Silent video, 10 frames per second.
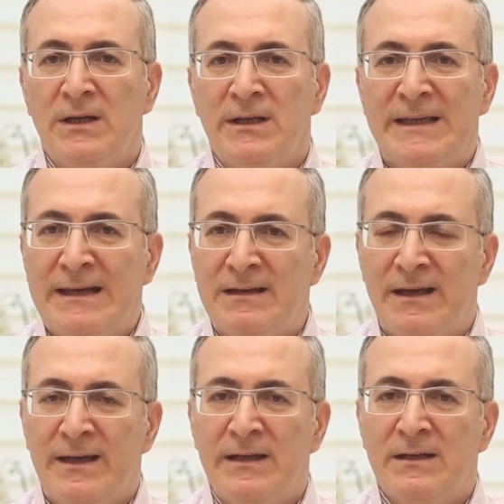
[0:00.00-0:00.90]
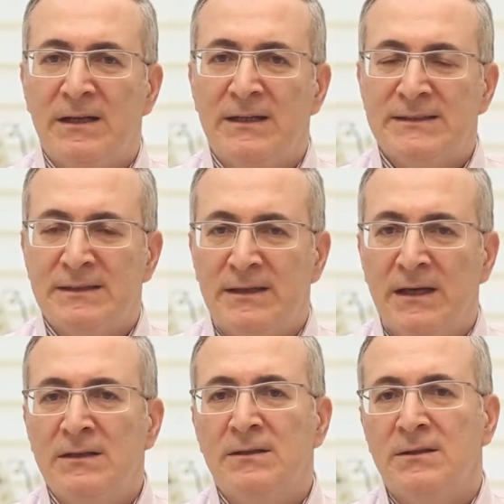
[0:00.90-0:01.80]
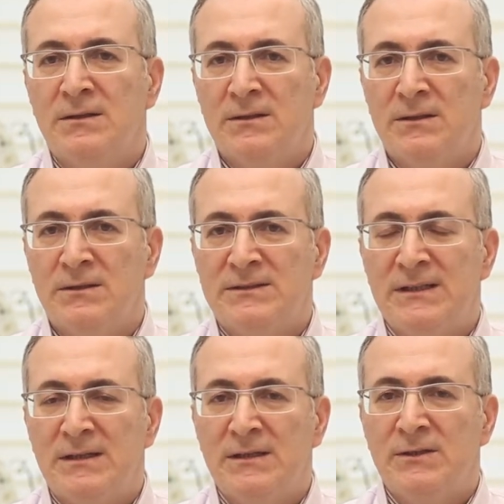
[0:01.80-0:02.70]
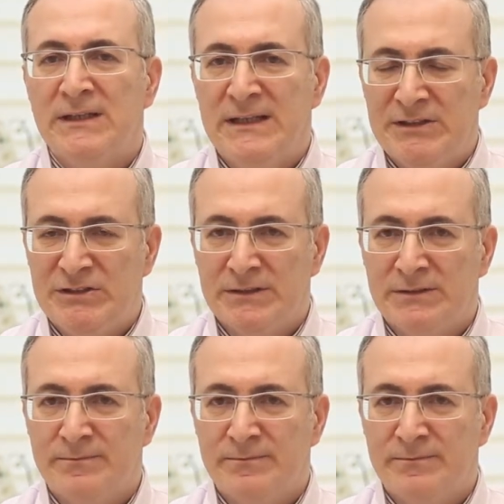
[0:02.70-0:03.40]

e, gerileyerek azalarak e, sarılık iyileşir.